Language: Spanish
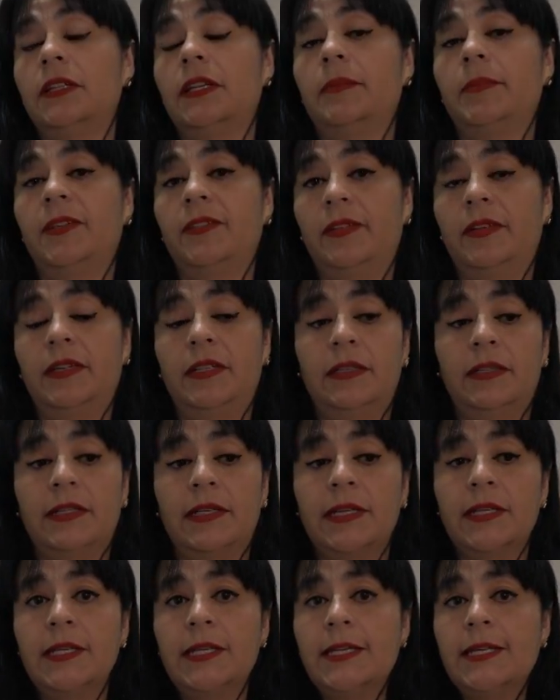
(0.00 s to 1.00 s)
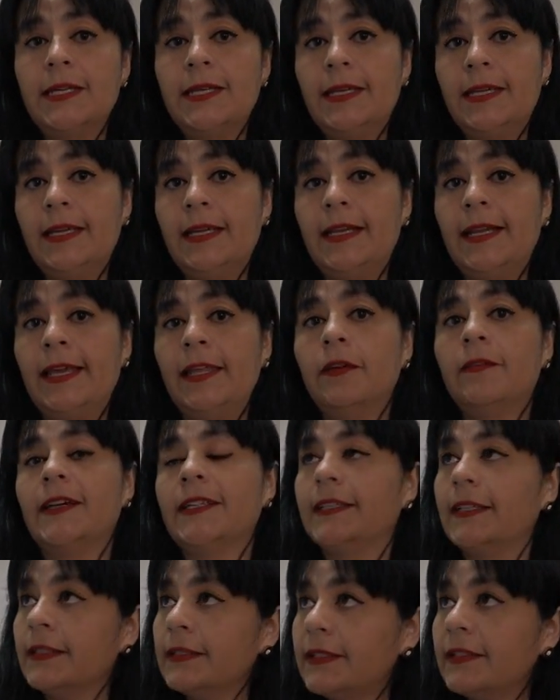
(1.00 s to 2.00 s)
de la presidenta, eh, le ha ido
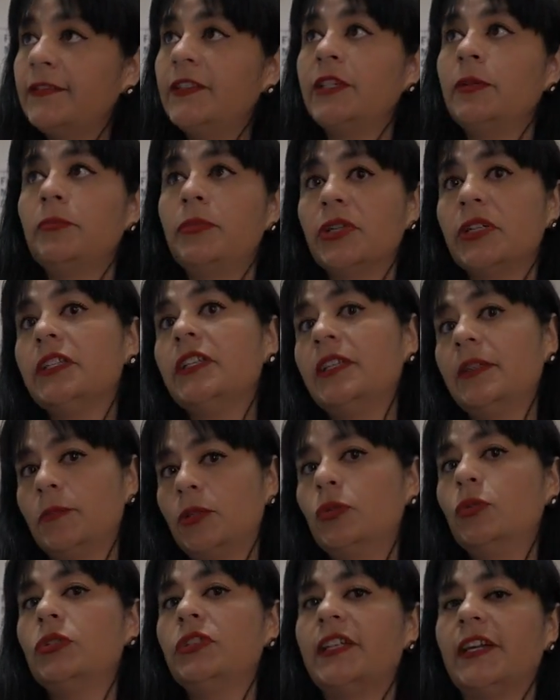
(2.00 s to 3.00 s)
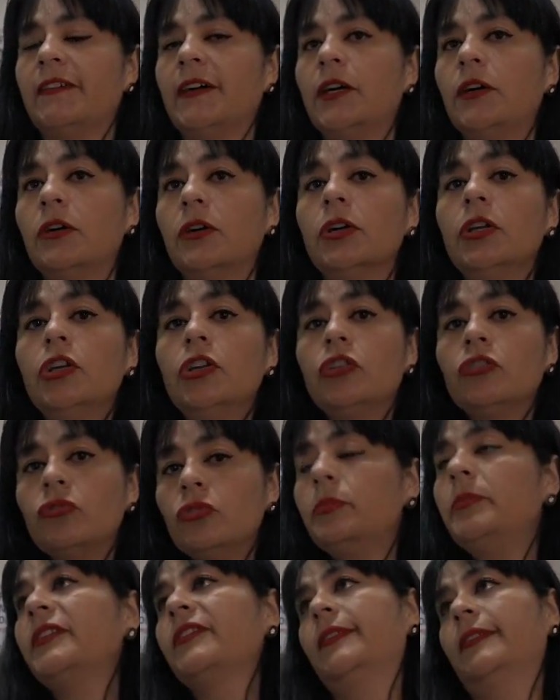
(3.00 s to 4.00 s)
bastante bien porque tenemos un trabajo
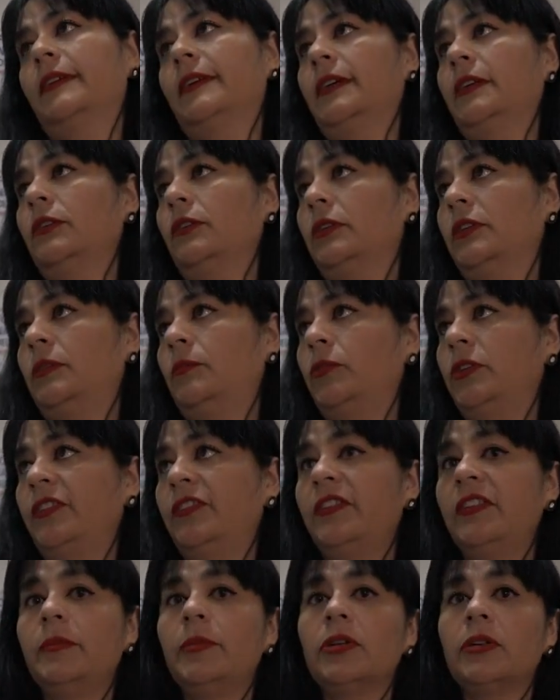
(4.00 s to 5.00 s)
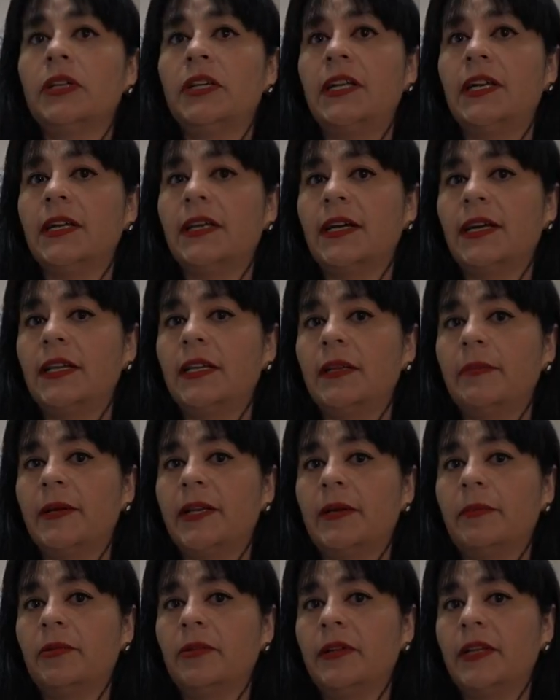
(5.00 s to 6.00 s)
súper cercano con el municipio, con el alcalde,
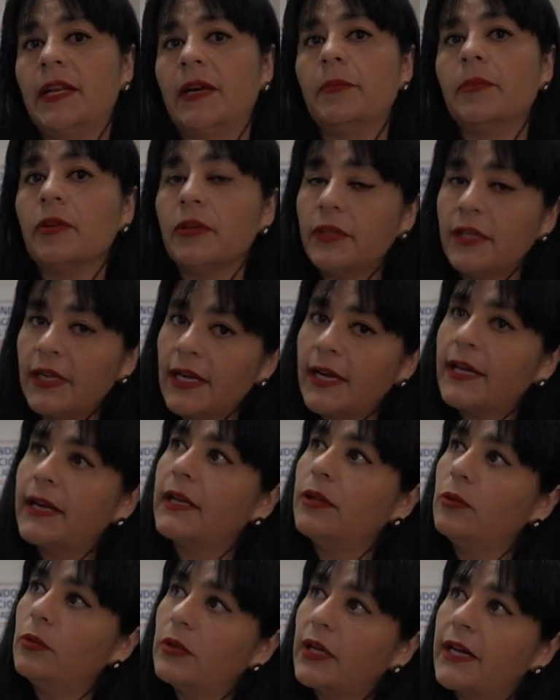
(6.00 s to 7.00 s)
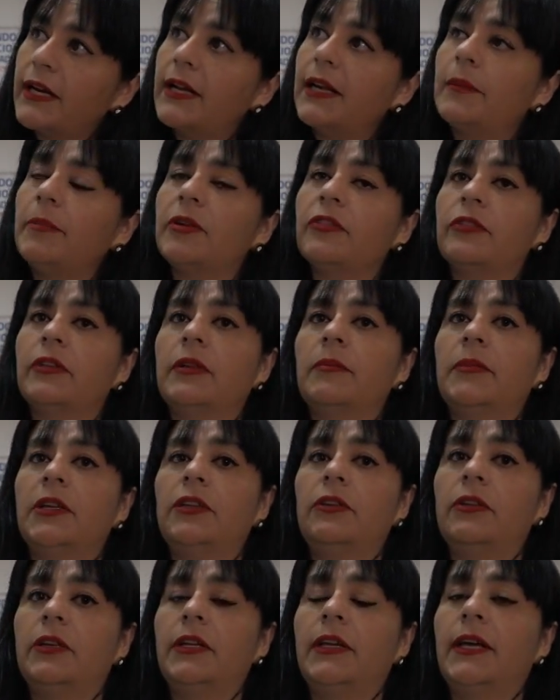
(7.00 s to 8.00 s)
para poder apoyar, ayudar a las personas
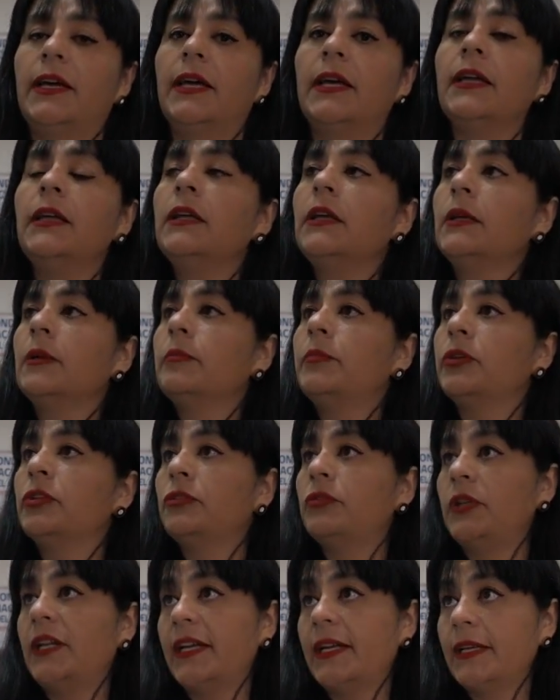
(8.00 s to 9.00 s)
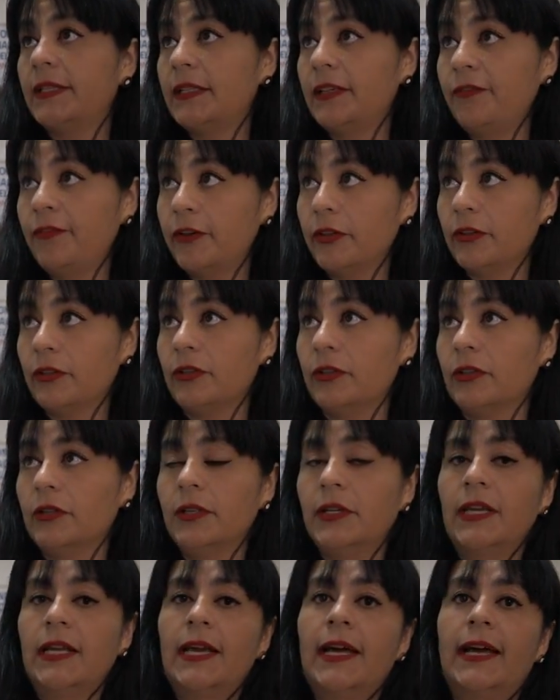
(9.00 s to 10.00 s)
mayores a postular a este fondo.
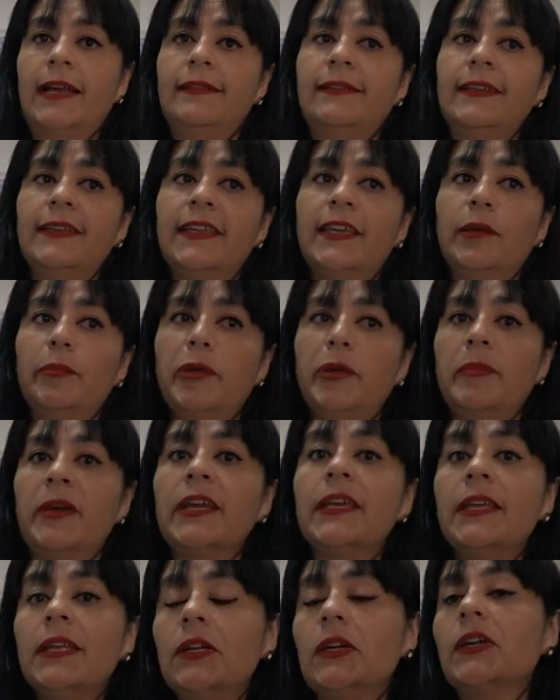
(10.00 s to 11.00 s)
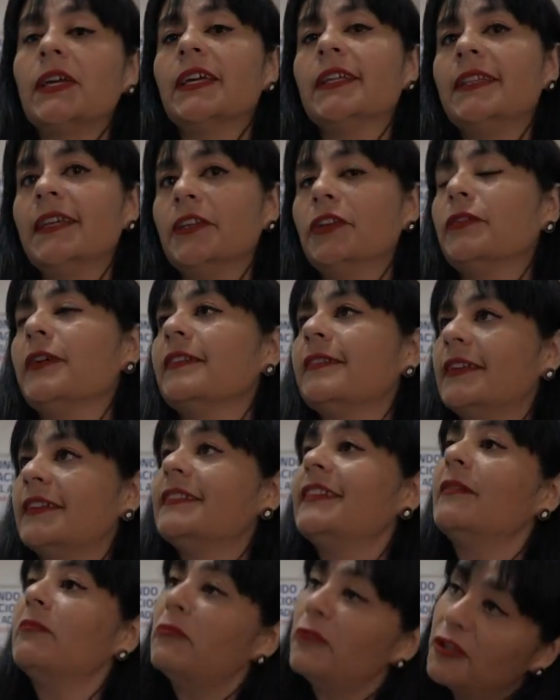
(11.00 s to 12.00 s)
Así es que me imagino que este año va a ser
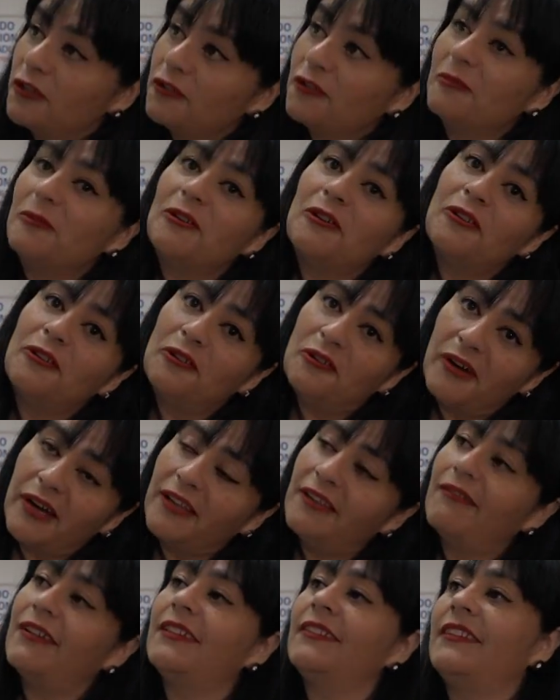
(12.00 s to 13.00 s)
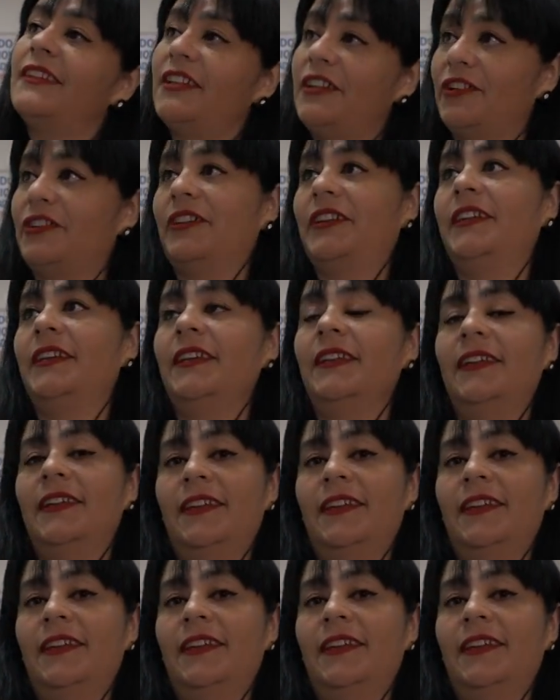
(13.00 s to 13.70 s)
tan bueno como los dos años anteriores.